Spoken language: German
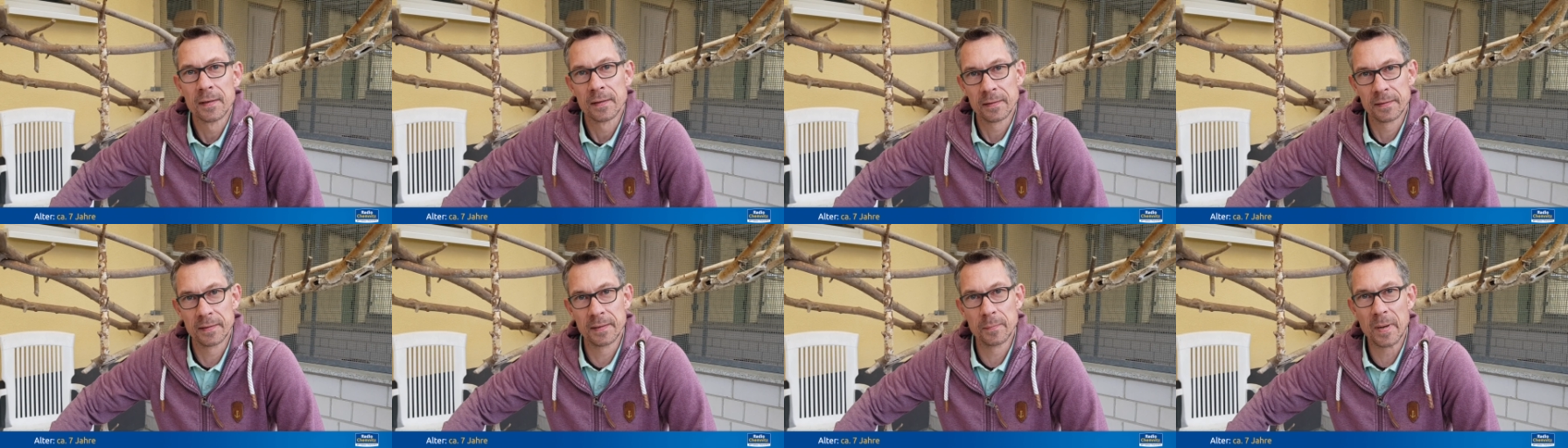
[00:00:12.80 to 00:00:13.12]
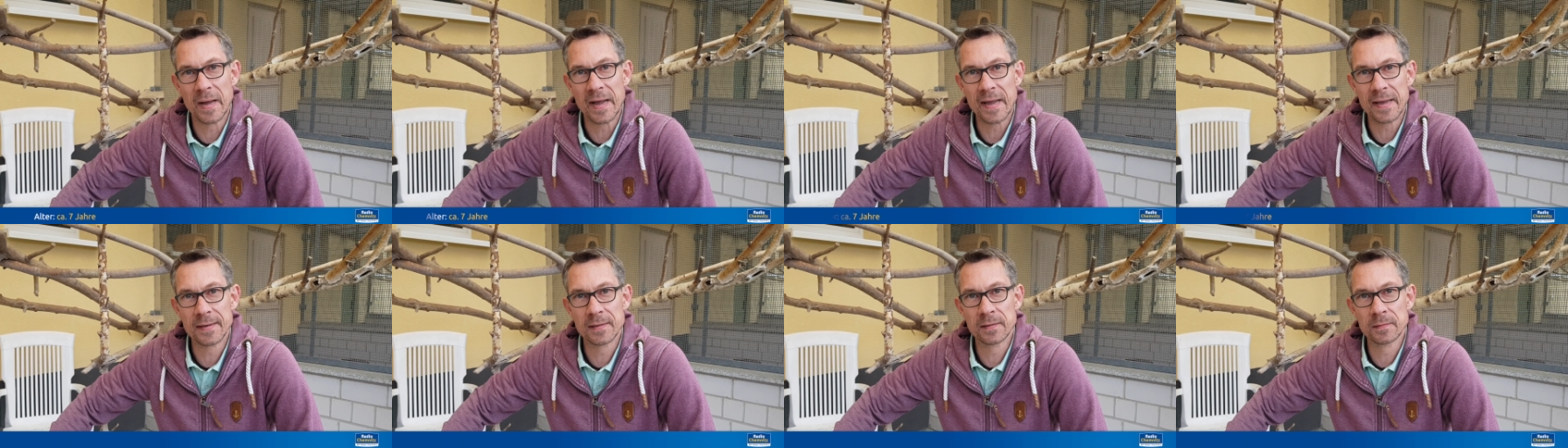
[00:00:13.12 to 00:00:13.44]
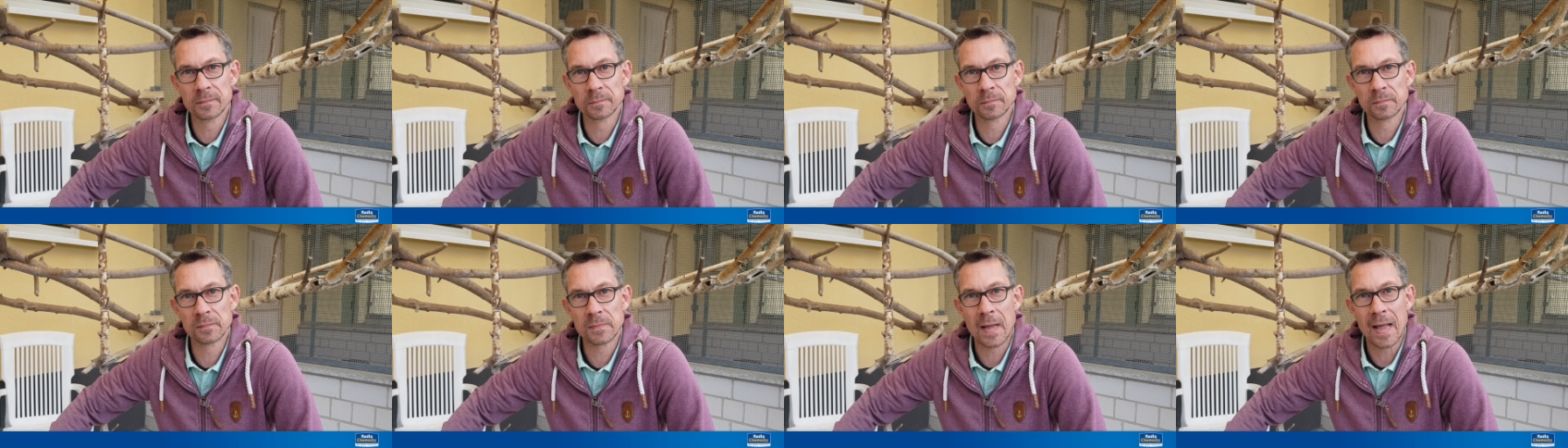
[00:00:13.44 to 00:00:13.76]
Die
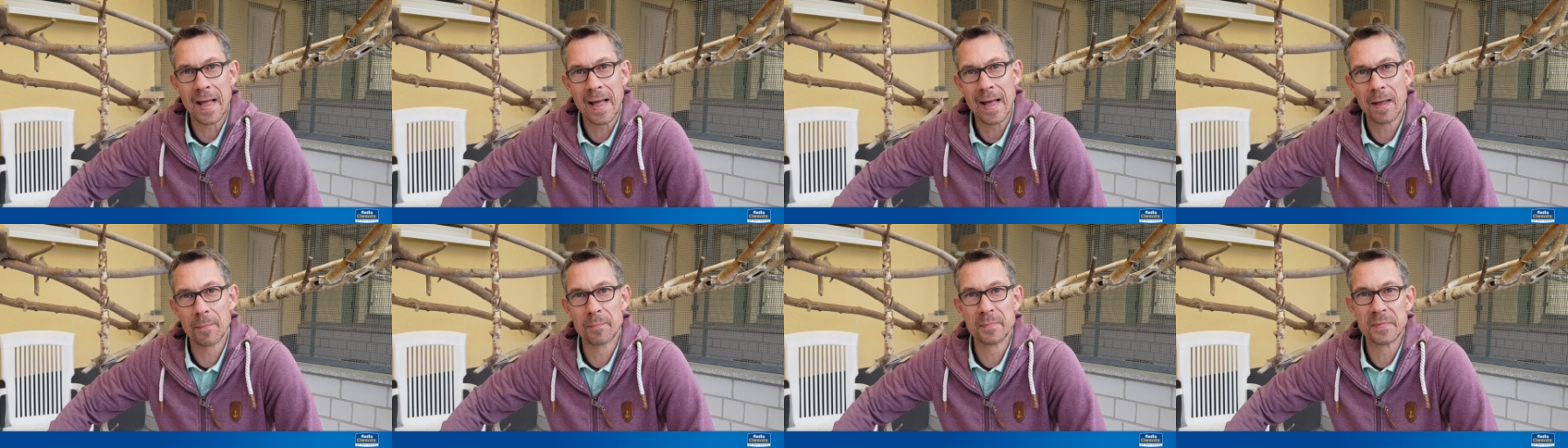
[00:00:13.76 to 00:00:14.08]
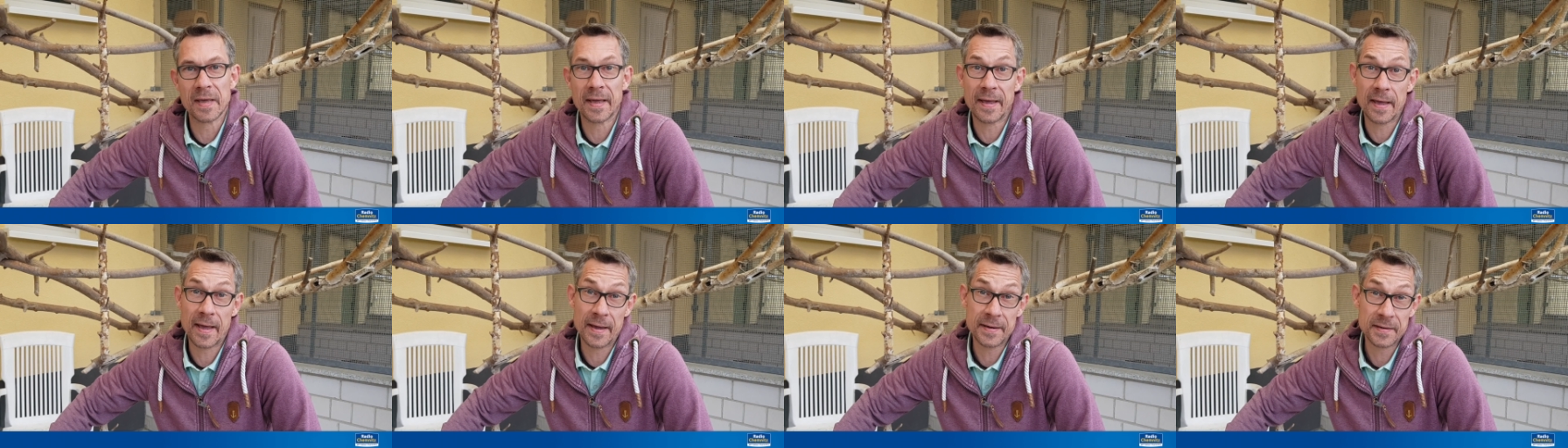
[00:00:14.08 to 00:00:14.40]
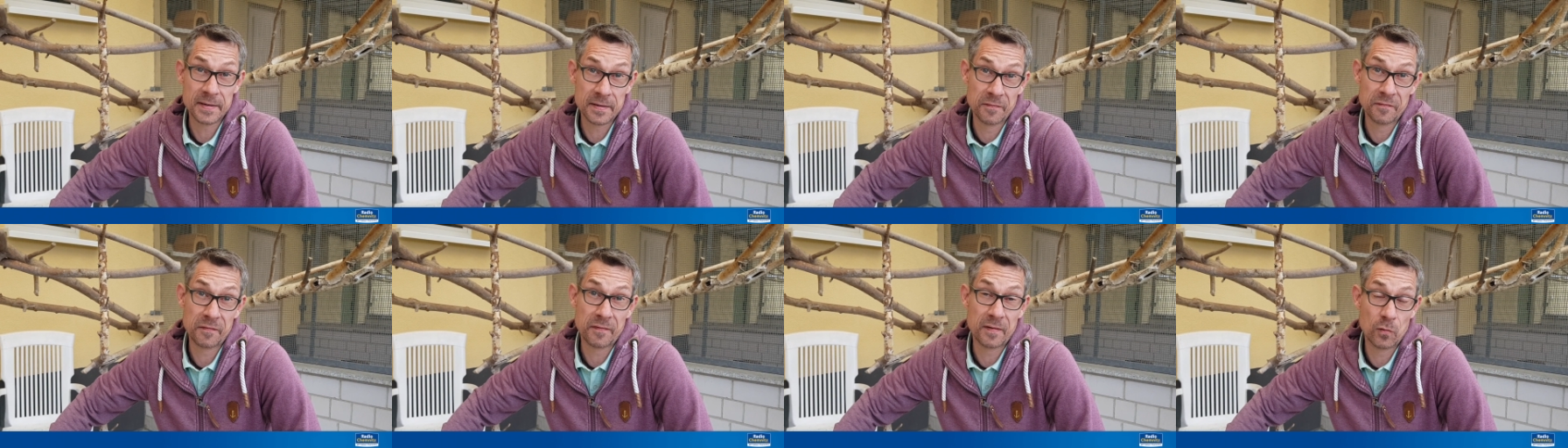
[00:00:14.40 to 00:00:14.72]
beiden haben ihr
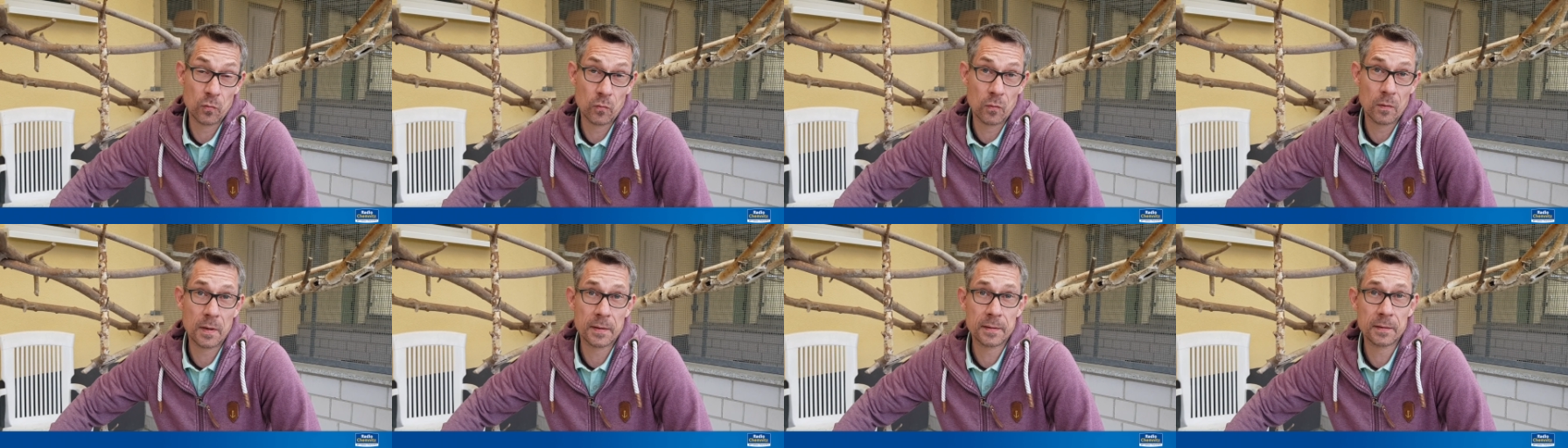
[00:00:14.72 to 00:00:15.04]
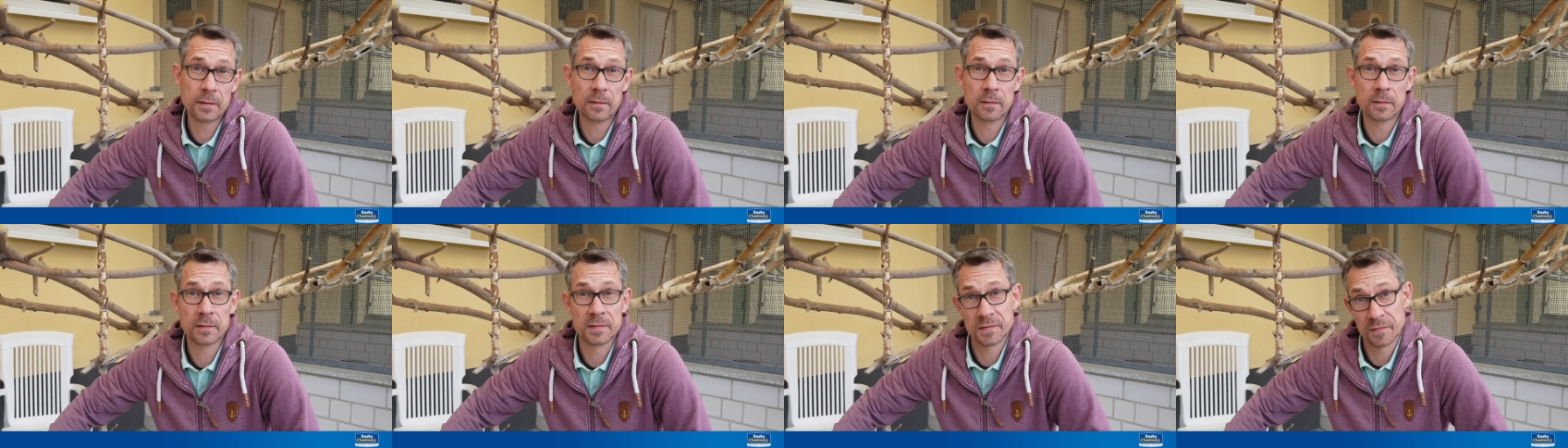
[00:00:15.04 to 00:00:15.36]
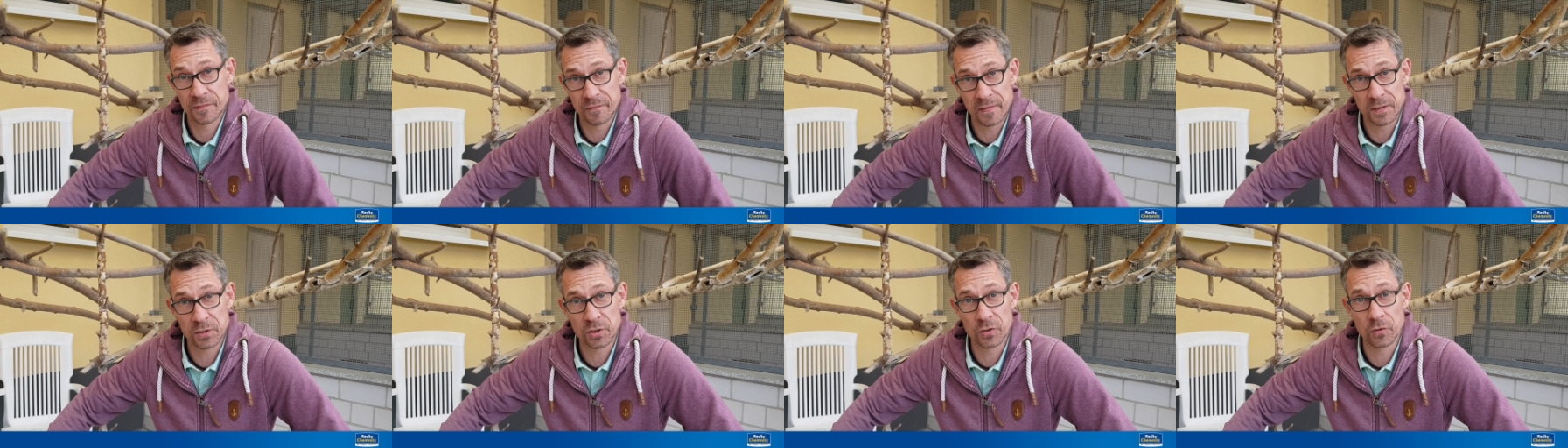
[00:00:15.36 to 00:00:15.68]
Herrchen verloren, ist
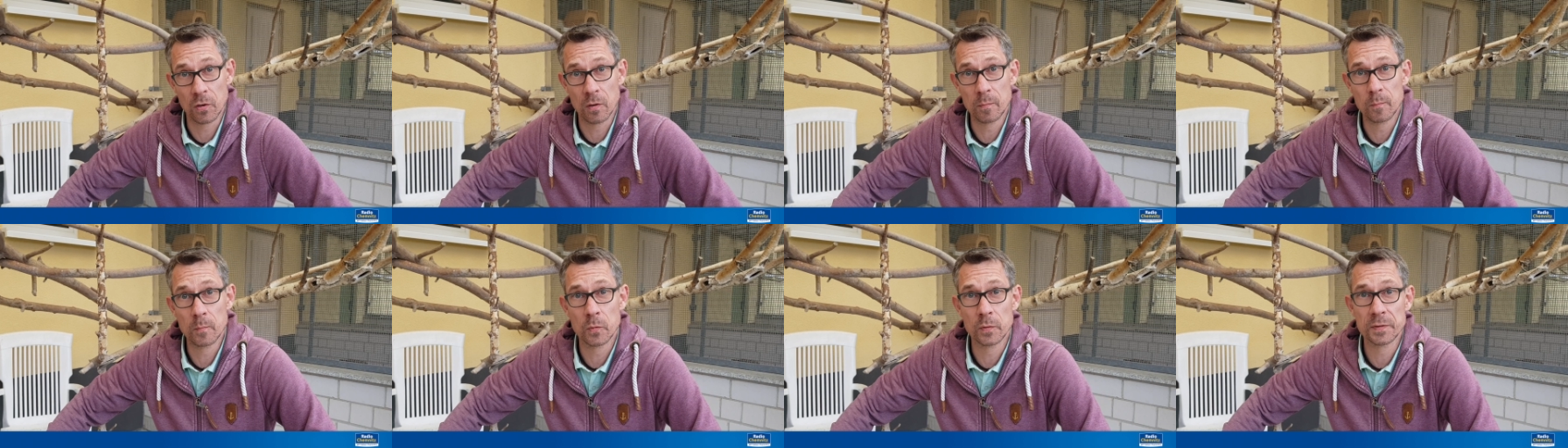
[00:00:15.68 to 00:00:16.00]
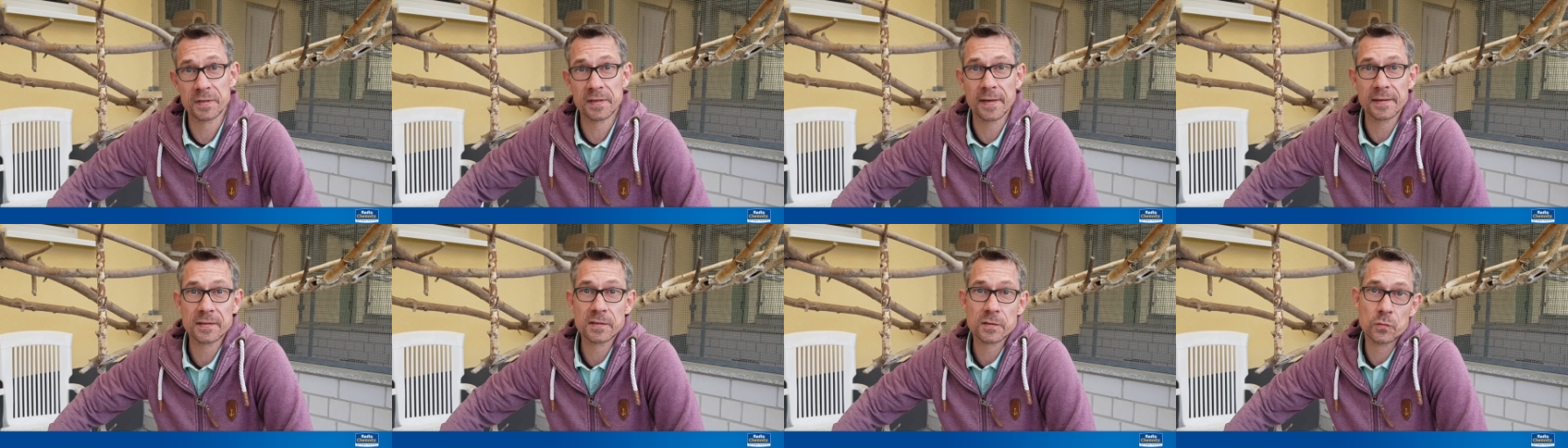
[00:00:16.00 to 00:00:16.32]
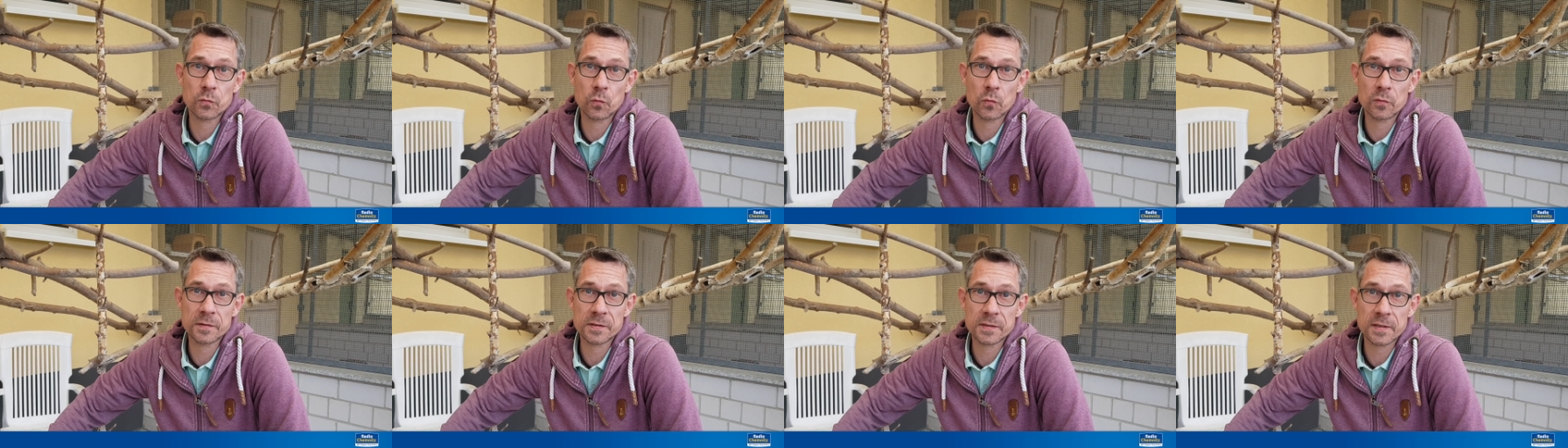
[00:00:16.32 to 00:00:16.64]
verstorben und jetzt
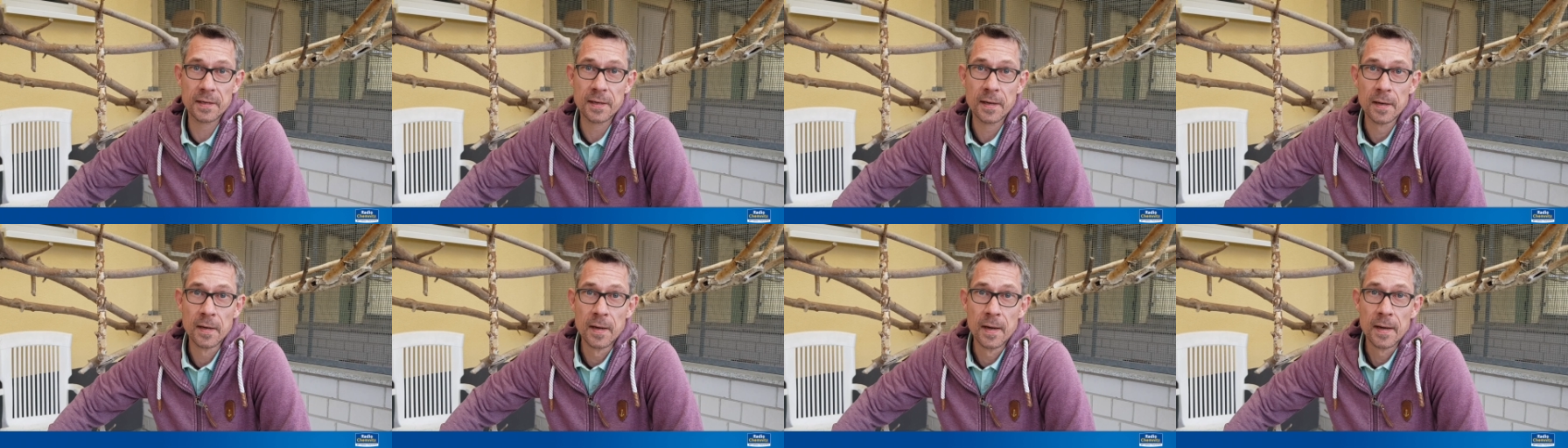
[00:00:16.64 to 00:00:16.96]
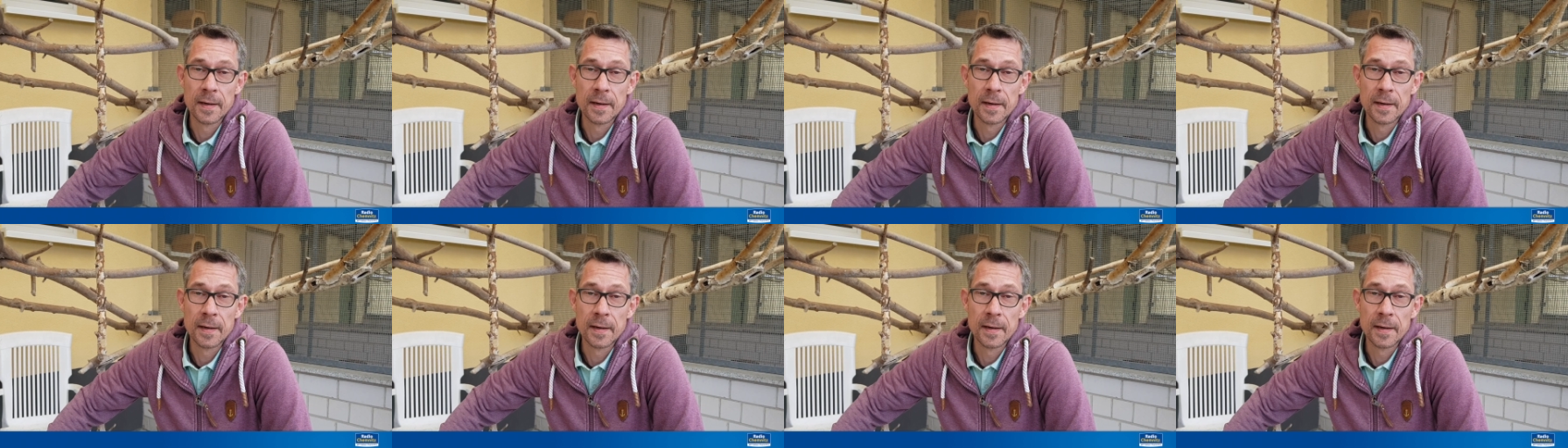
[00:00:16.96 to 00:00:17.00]
suchen sie